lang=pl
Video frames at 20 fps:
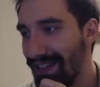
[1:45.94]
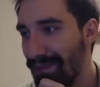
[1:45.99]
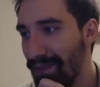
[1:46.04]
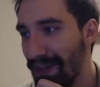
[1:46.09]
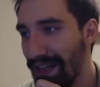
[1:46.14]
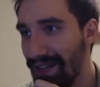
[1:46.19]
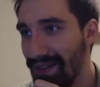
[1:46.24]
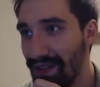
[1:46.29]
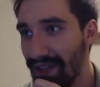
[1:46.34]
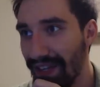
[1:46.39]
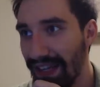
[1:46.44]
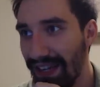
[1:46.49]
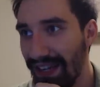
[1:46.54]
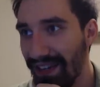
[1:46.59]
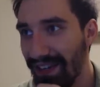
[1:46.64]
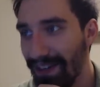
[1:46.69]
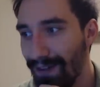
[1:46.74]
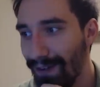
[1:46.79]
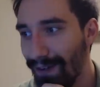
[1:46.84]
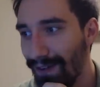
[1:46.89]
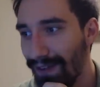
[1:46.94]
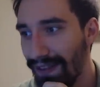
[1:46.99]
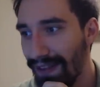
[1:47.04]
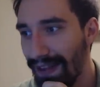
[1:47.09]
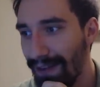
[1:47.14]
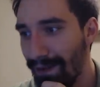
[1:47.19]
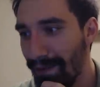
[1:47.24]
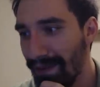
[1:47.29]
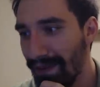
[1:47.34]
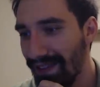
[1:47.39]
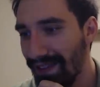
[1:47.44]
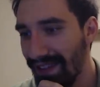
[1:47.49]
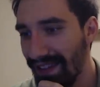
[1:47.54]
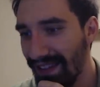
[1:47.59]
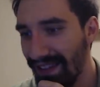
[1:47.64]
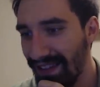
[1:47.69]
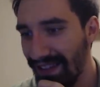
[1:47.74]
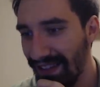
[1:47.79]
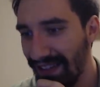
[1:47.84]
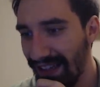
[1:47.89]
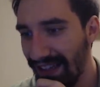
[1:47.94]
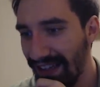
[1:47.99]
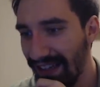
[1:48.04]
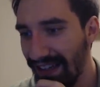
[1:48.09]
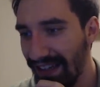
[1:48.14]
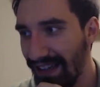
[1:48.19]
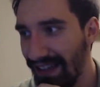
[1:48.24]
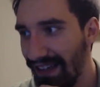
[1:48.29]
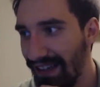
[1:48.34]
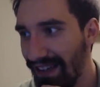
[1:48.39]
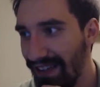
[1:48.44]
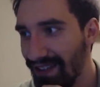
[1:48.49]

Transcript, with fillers: Pierwszej gali nie oglądałem niestety na